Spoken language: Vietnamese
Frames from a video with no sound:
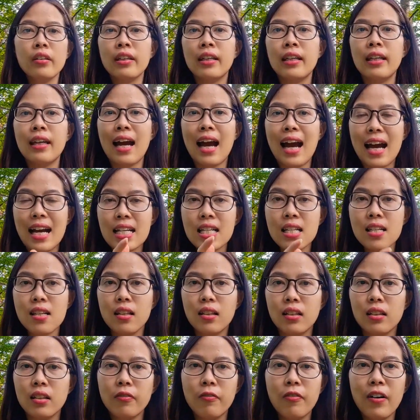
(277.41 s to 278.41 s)
Thì
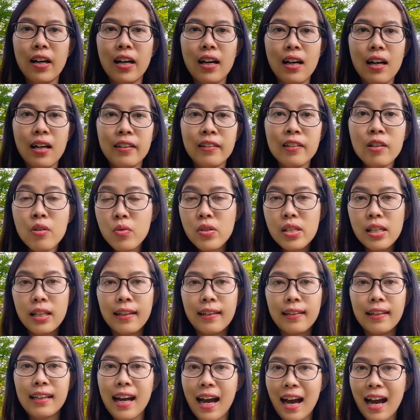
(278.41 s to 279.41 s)
Iceland và New
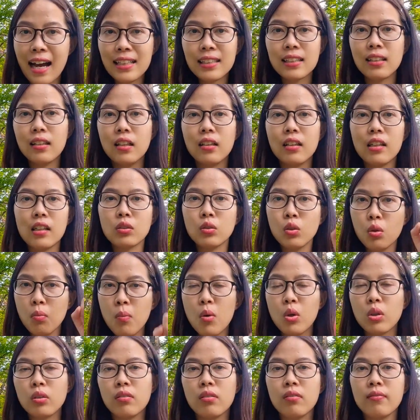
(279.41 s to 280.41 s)
Zealand, Iceland là số
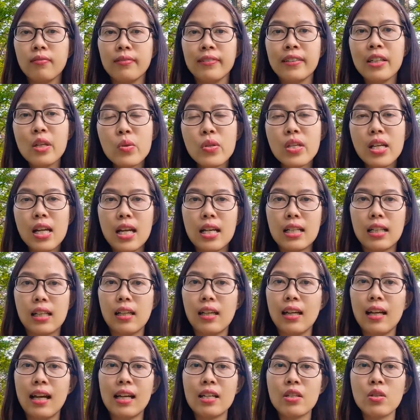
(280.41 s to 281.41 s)
1, New Zealand
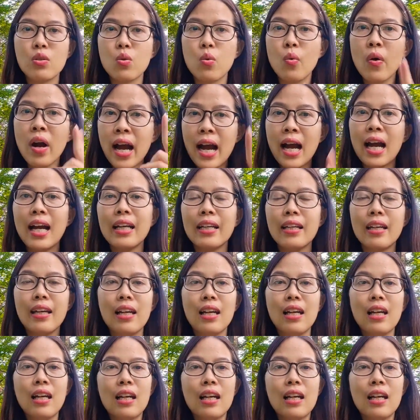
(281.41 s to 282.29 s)
là số 2,